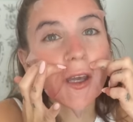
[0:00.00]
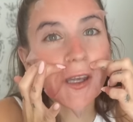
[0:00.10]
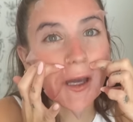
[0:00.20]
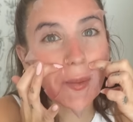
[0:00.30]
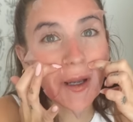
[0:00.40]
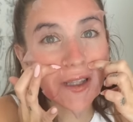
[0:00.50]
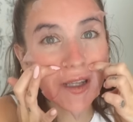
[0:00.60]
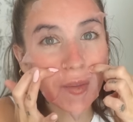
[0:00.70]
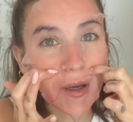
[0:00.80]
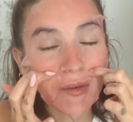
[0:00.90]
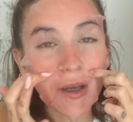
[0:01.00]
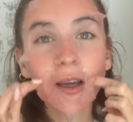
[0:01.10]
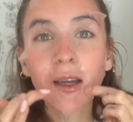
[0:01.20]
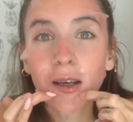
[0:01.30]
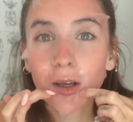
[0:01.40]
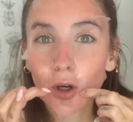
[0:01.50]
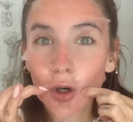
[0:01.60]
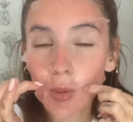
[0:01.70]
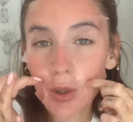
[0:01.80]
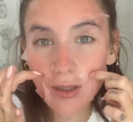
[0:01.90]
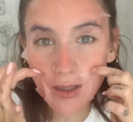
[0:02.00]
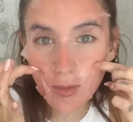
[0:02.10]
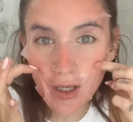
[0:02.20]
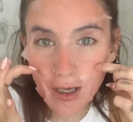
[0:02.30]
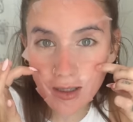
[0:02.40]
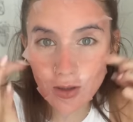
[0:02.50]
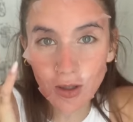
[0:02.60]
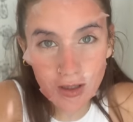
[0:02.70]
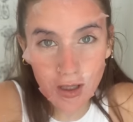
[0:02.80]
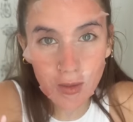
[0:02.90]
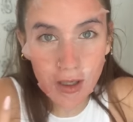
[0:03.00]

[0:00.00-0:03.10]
y aparte de para viajar como es en mi caso, que es que